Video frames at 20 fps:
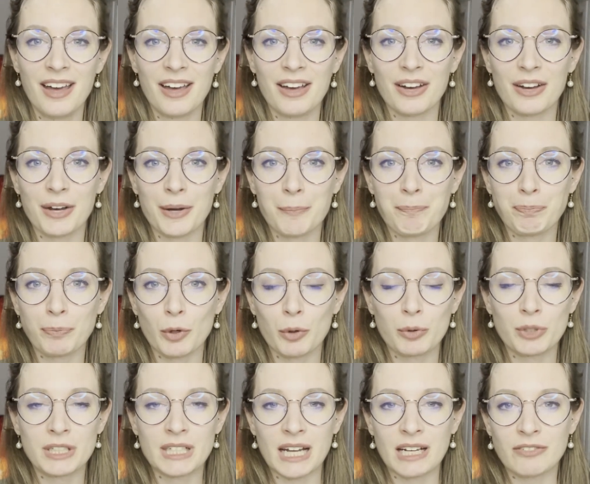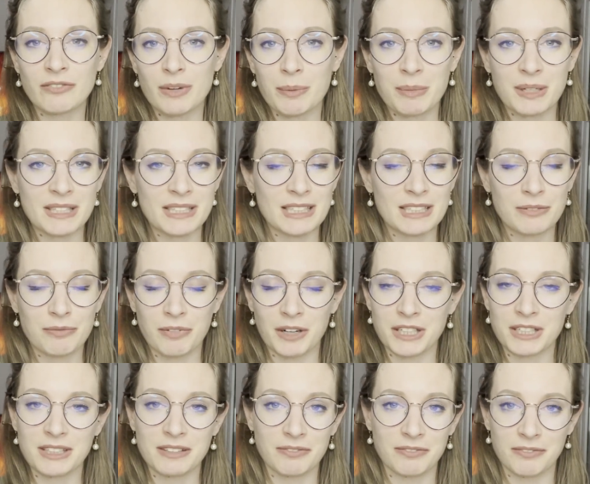Ähm, und dann, wenn man sich,
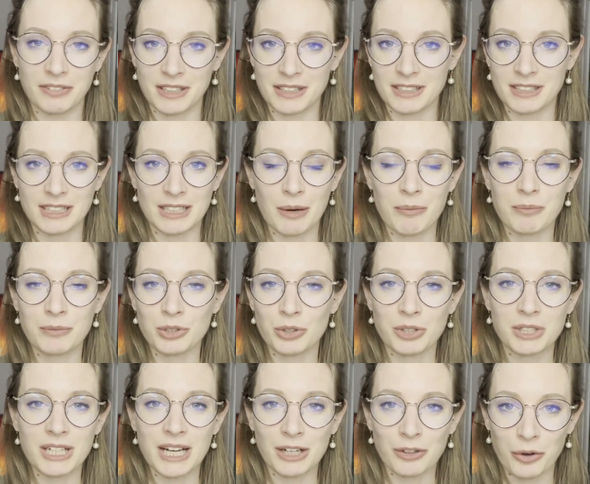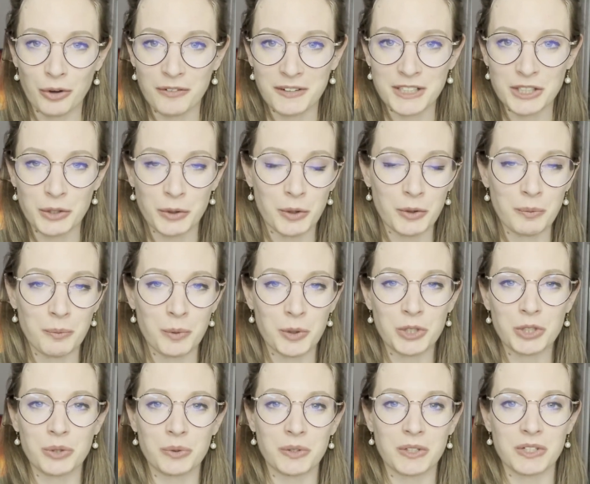weiß, weiß nicht, am Sonntag noch was gönnen
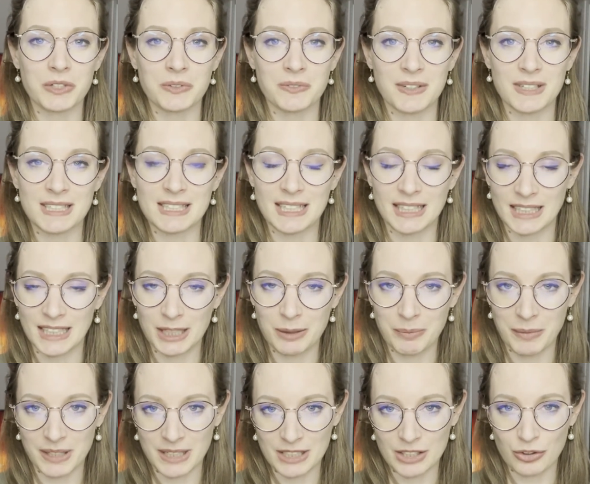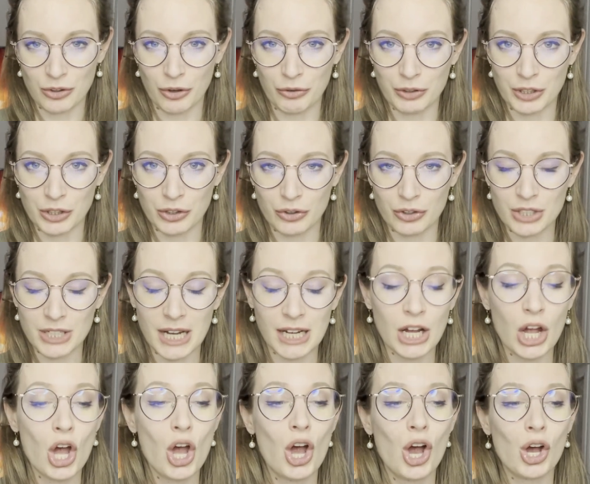möchte oder sowas, dann legt man das noch auf den Sonntag.
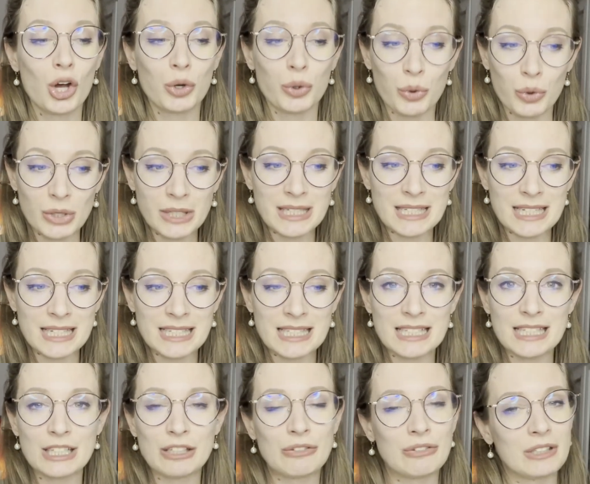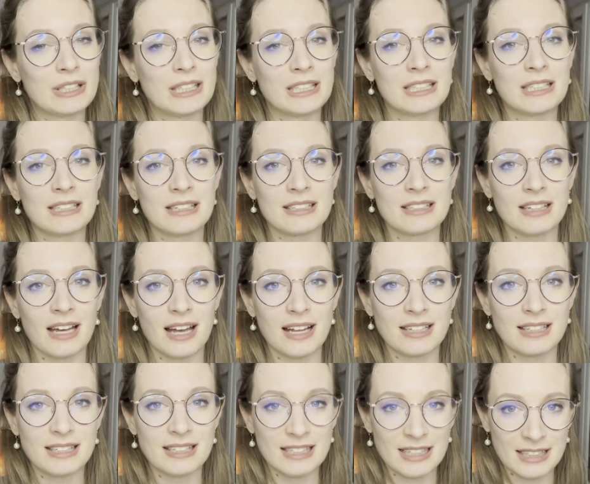Grundsätzlich finde ich das
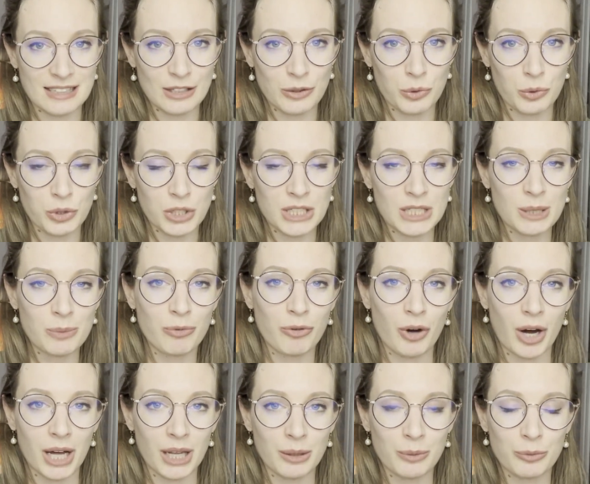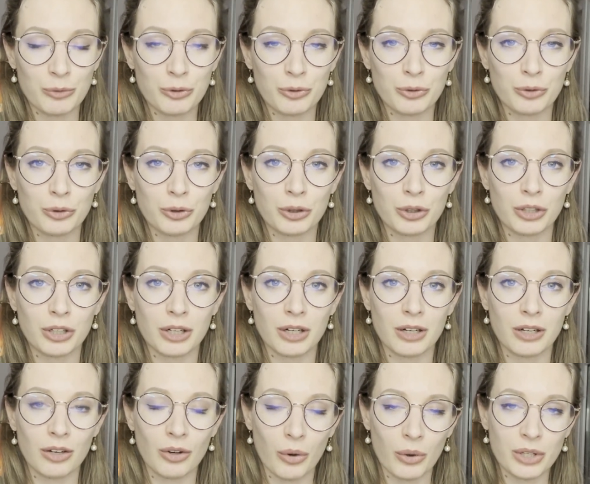einen sehr, sehr guten Tipp, vor allem
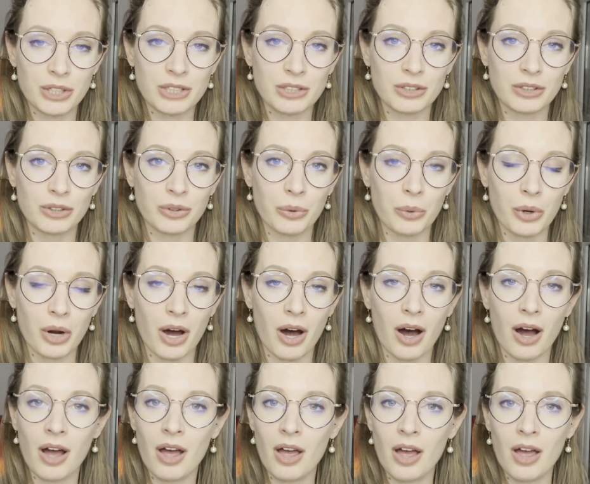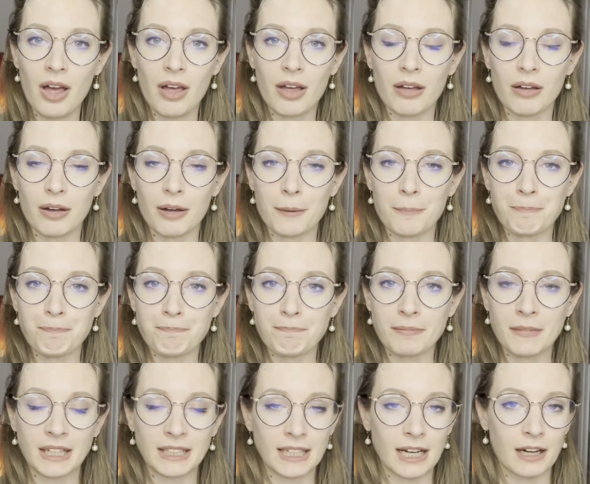für Leute oder ähm,
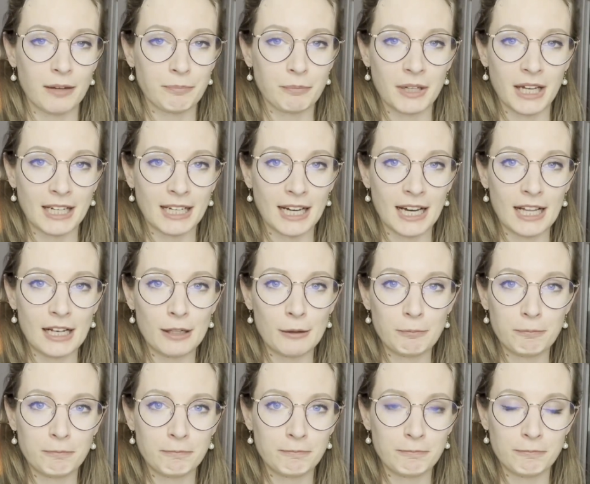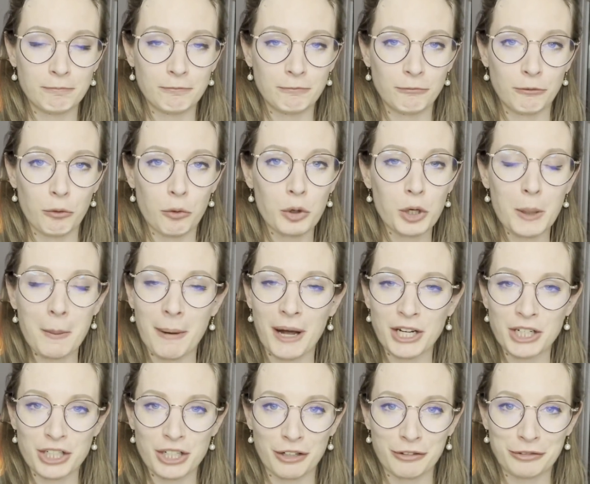ja, generell
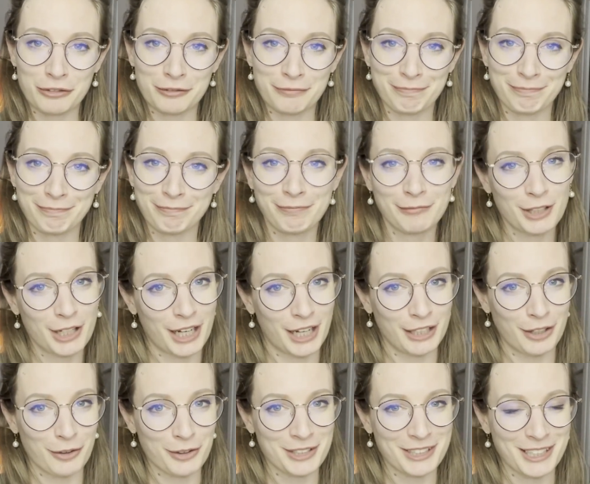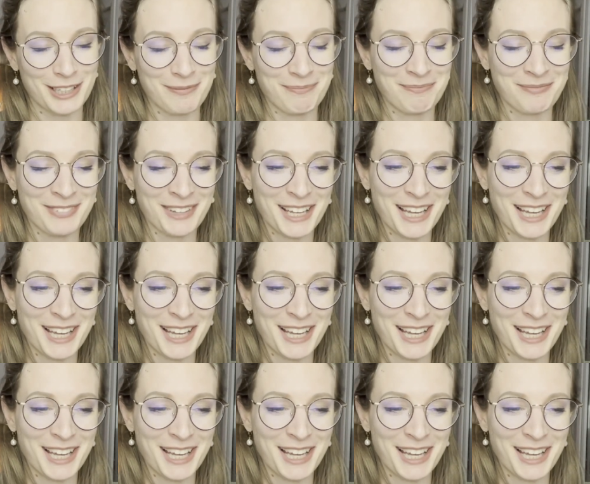Wohngemeinschaften, kann ja auch sein,